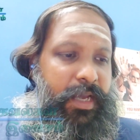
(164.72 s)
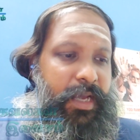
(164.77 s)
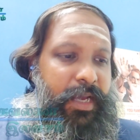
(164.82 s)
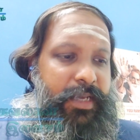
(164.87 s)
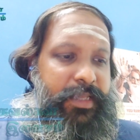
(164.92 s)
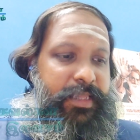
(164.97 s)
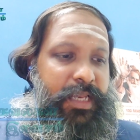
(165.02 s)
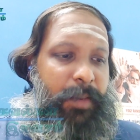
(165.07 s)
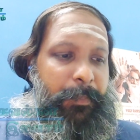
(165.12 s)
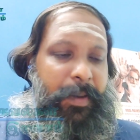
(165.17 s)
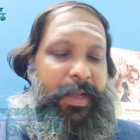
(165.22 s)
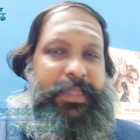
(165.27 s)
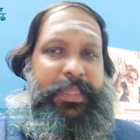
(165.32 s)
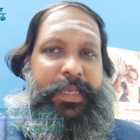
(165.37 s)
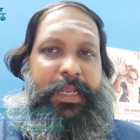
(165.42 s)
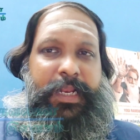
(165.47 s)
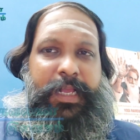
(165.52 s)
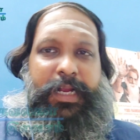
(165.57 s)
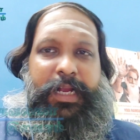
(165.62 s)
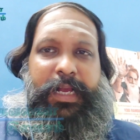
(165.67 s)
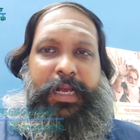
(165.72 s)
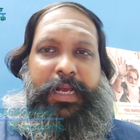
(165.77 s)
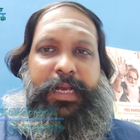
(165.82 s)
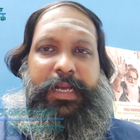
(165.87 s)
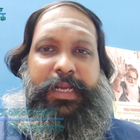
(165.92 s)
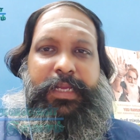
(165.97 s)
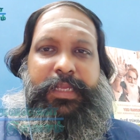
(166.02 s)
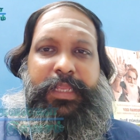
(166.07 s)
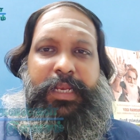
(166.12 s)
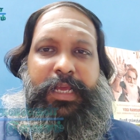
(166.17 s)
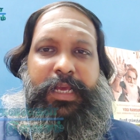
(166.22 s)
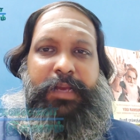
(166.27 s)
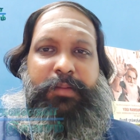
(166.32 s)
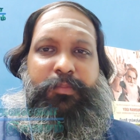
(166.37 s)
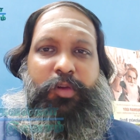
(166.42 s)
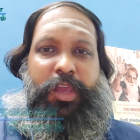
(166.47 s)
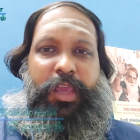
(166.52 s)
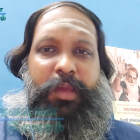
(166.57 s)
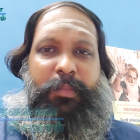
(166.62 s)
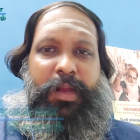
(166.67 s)
இதில் பார்த்தீங்கன்னாக்கா இதில்
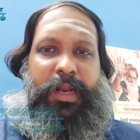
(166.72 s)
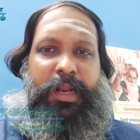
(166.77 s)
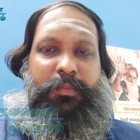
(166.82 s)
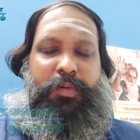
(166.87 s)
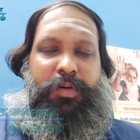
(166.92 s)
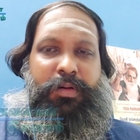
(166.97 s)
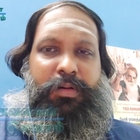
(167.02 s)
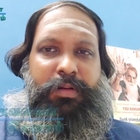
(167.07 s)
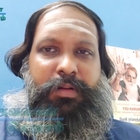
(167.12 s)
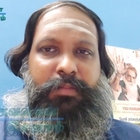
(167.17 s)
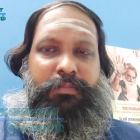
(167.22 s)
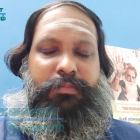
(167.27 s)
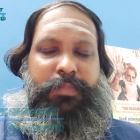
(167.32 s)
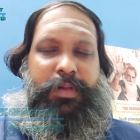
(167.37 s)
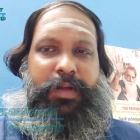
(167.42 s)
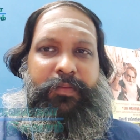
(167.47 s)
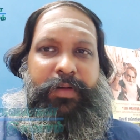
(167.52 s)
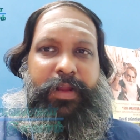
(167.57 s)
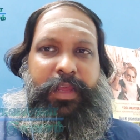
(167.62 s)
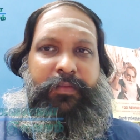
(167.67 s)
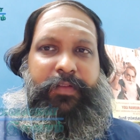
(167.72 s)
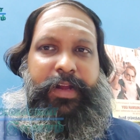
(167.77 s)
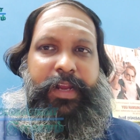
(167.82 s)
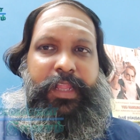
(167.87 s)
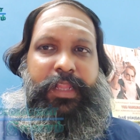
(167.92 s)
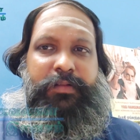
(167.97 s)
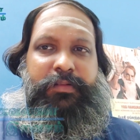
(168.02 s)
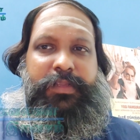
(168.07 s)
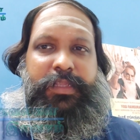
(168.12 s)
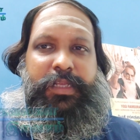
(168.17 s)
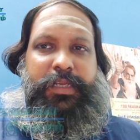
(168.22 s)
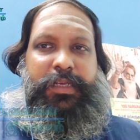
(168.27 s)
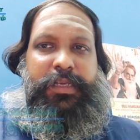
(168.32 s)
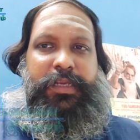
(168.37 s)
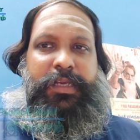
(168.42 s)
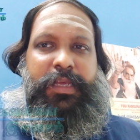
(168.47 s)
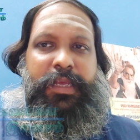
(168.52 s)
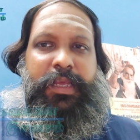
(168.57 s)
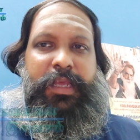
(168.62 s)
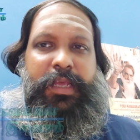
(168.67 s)
முக்கியமாக நம்ம கவனிக்க வேண்டியது வந்து
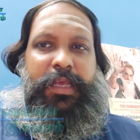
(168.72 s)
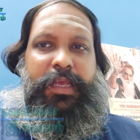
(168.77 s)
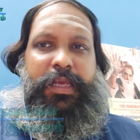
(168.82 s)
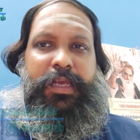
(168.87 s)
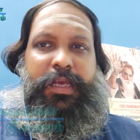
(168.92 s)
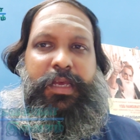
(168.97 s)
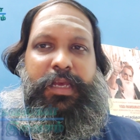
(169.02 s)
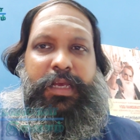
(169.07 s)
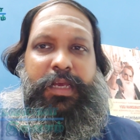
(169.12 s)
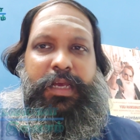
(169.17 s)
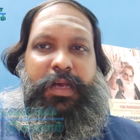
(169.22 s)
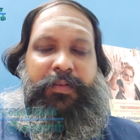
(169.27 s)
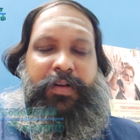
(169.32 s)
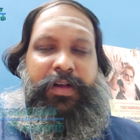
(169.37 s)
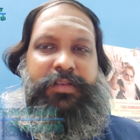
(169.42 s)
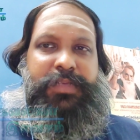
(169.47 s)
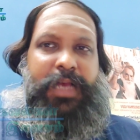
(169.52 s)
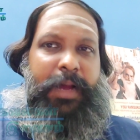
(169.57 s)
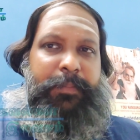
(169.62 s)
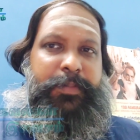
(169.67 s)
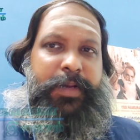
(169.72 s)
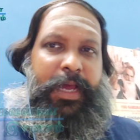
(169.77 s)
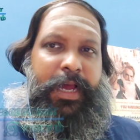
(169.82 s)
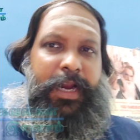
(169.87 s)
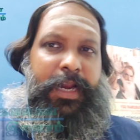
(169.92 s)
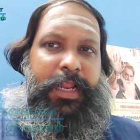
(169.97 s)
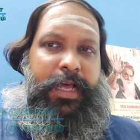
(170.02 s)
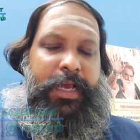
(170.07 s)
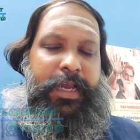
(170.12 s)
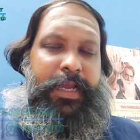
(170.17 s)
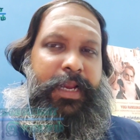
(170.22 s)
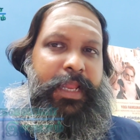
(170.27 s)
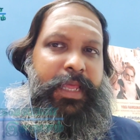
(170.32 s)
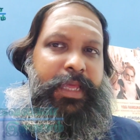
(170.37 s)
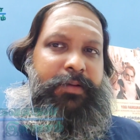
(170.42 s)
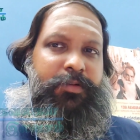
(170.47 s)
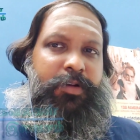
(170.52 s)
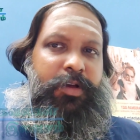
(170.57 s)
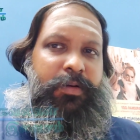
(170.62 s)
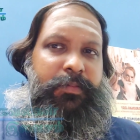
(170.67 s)
அவங்க சாப்பிட்டாங்களா இல்லை
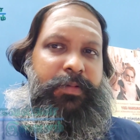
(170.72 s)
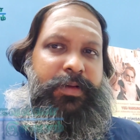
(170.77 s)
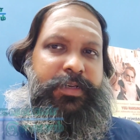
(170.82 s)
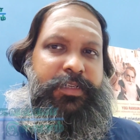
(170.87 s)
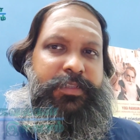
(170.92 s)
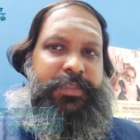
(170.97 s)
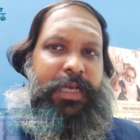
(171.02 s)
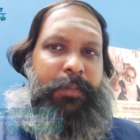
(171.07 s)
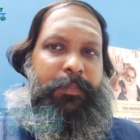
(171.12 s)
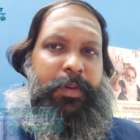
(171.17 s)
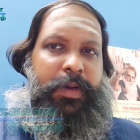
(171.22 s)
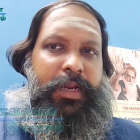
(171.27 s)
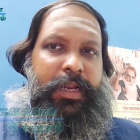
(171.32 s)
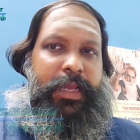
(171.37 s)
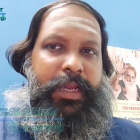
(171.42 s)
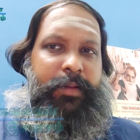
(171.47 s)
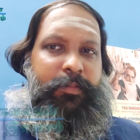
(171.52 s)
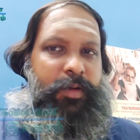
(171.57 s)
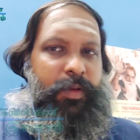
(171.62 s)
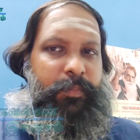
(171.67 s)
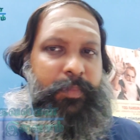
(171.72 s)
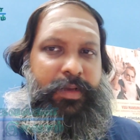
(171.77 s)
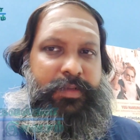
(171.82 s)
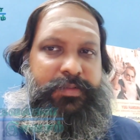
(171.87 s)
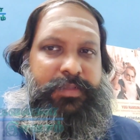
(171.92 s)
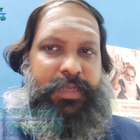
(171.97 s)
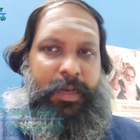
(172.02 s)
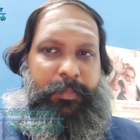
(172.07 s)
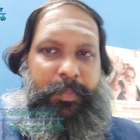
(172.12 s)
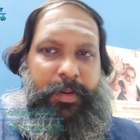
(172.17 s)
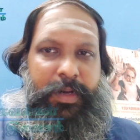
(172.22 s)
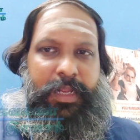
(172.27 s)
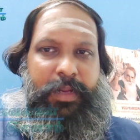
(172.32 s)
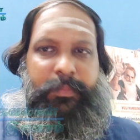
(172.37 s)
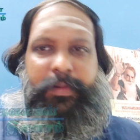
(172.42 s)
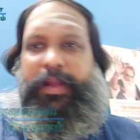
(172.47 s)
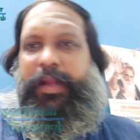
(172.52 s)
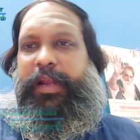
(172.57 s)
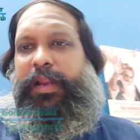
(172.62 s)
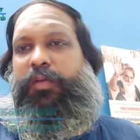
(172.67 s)
எவ்வளோ வருஷம் சாப்பிடல எவ்வளோ மாதம் சாப்பிடல
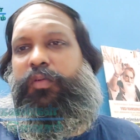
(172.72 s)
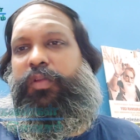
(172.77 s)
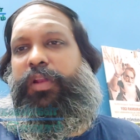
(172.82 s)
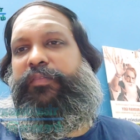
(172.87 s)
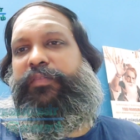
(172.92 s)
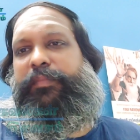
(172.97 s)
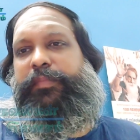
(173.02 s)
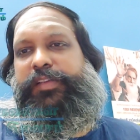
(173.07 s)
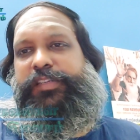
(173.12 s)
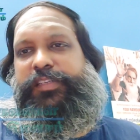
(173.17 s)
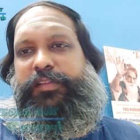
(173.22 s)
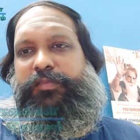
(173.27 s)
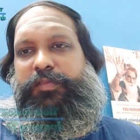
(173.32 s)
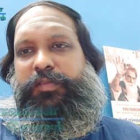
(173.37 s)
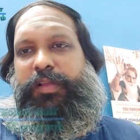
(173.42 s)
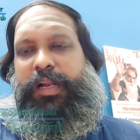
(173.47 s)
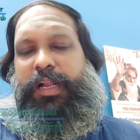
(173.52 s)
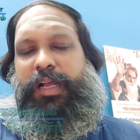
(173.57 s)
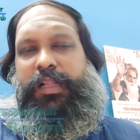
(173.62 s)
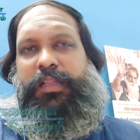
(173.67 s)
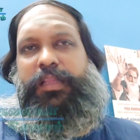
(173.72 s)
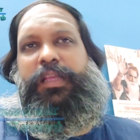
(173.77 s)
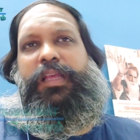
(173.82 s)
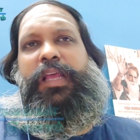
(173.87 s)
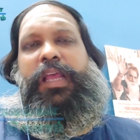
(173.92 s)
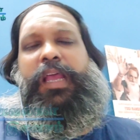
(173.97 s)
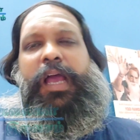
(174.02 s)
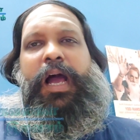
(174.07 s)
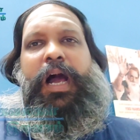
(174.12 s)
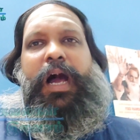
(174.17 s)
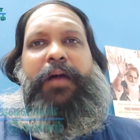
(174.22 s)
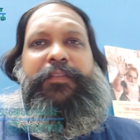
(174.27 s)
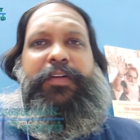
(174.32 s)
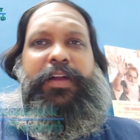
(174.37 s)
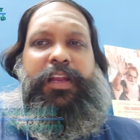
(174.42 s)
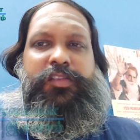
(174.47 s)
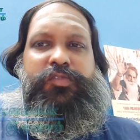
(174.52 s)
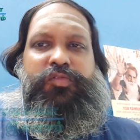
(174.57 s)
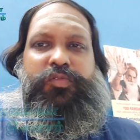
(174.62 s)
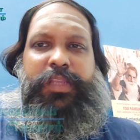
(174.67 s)
அப்படின்ற ஒரு இன்ஃபர்மேஷன் எதுவும் இருக்காது
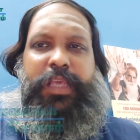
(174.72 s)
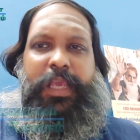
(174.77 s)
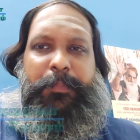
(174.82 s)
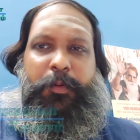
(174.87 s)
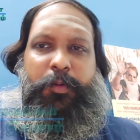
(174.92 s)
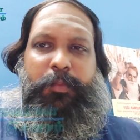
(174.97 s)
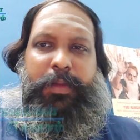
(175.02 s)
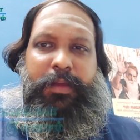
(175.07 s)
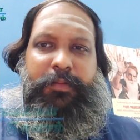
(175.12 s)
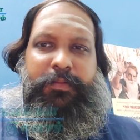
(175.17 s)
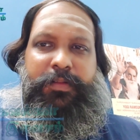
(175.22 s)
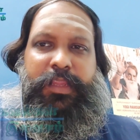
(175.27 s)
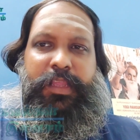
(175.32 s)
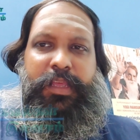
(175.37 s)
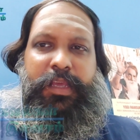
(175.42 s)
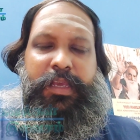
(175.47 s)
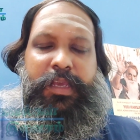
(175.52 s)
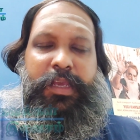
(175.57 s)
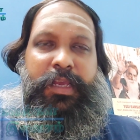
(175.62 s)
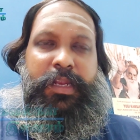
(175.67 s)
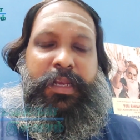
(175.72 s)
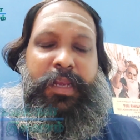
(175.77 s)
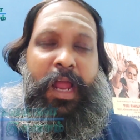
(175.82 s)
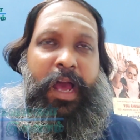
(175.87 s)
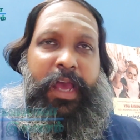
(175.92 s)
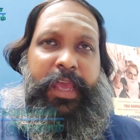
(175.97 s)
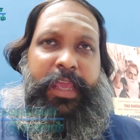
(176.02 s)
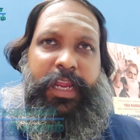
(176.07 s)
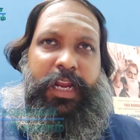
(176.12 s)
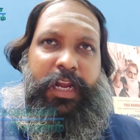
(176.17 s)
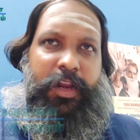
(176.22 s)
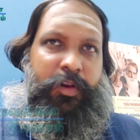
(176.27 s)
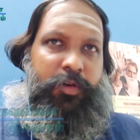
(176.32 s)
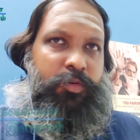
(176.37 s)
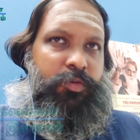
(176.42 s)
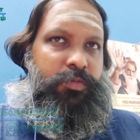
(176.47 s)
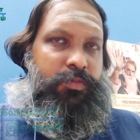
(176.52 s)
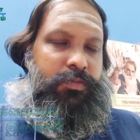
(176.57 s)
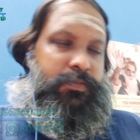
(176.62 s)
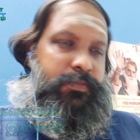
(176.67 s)
அவங்கள சுற்றி எப்போவுமே வந்து நாய்கள் இருக்கும்